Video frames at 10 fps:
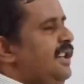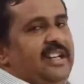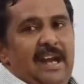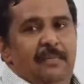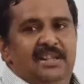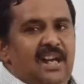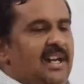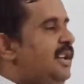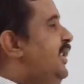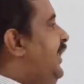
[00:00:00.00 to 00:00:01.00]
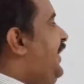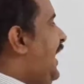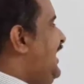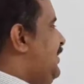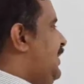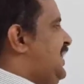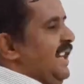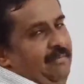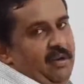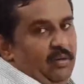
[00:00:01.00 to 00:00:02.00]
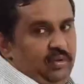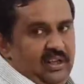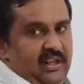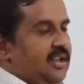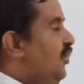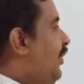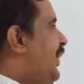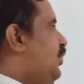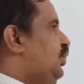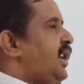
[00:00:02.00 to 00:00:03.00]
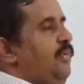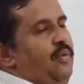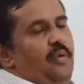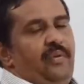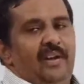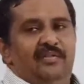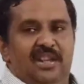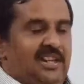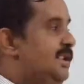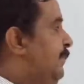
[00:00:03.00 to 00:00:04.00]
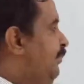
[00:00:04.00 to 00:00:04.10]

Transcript: क्या बचा डाइस में छः नंबर होते हैं वन टू थ्री फोर फाइव सिक्स